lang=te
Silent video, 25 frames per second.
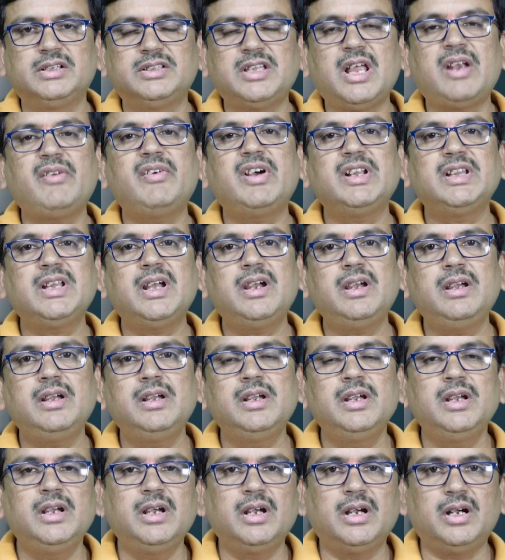తర్వాత
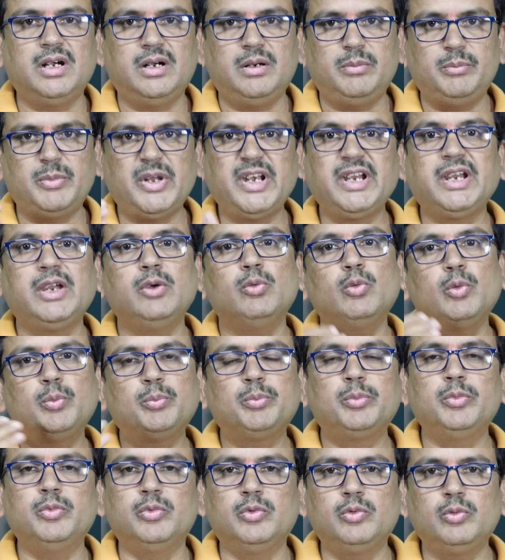మనకి
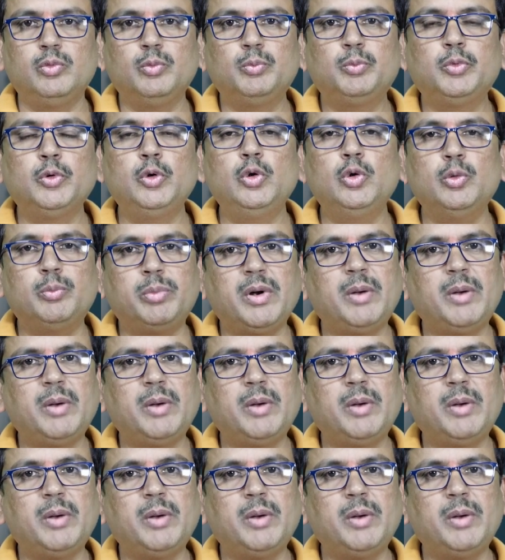ఉప్పులు